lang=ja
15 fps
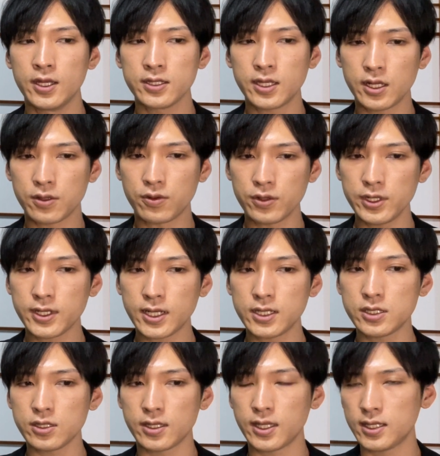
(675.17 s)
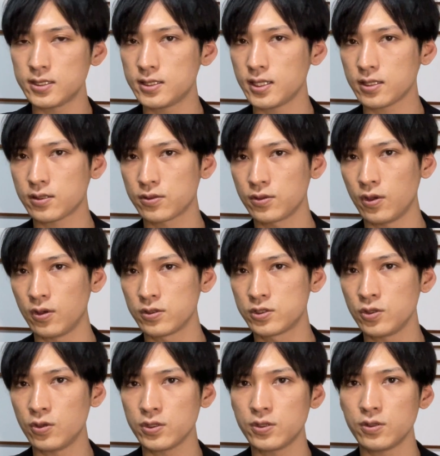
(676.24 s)
ただここに関してはナスダックの
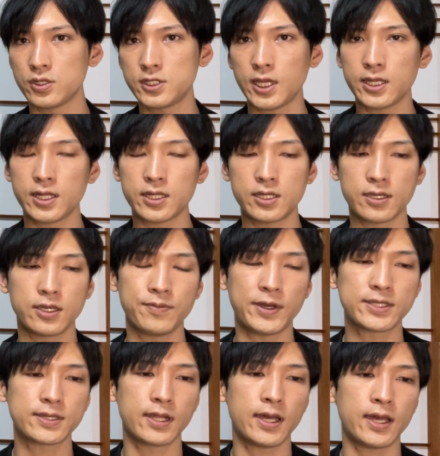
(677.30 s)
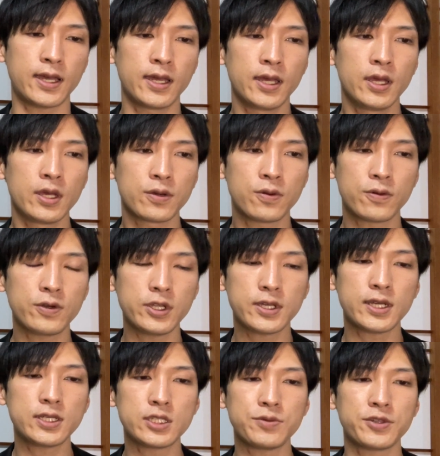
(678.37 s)
状況次第になってきますから、ここに
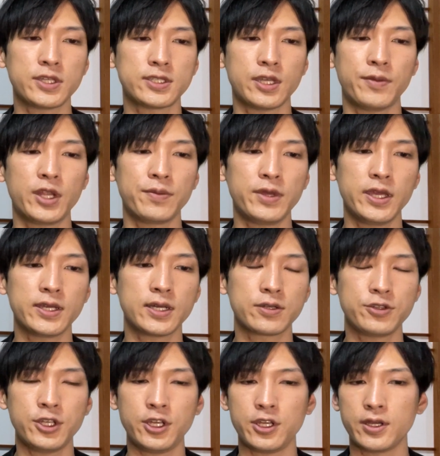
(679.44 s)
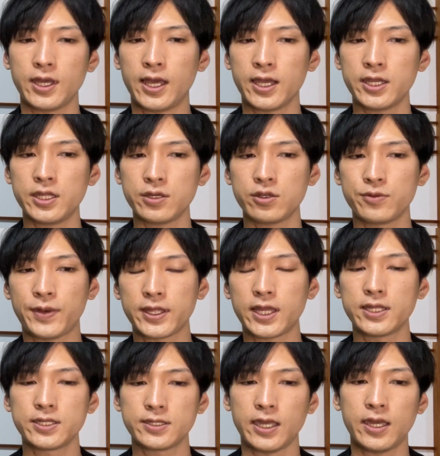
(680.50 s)
関してもですね、まだ明確に上げてくる
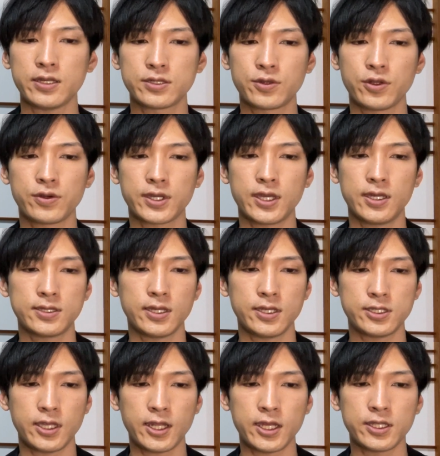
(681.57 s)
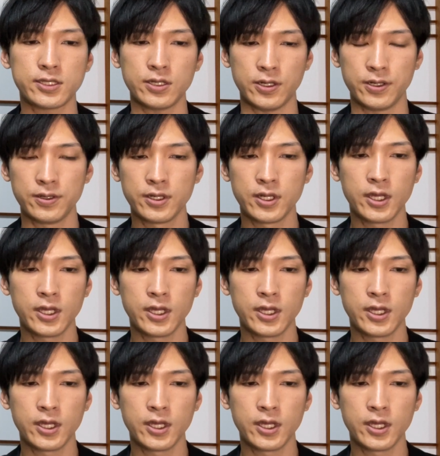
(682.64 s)
パターンですね、それを形成してないんですよ。